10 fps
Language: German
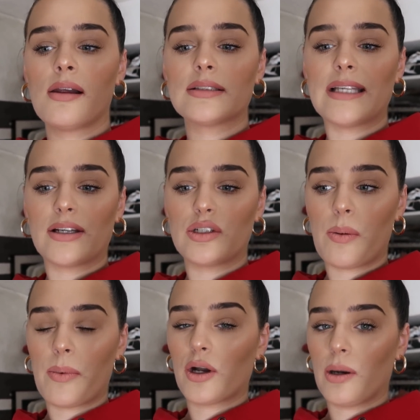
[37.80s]
Sachen über
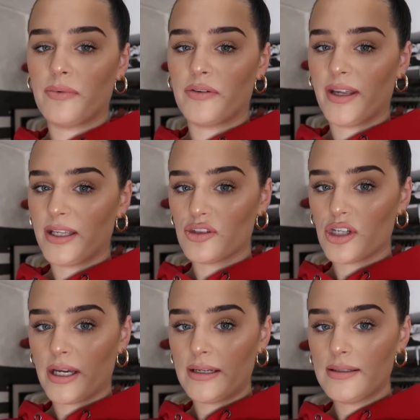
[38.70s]
meinen Kopf hinweg
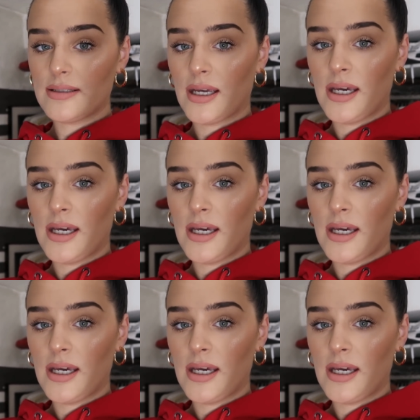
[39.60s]
entscheidet.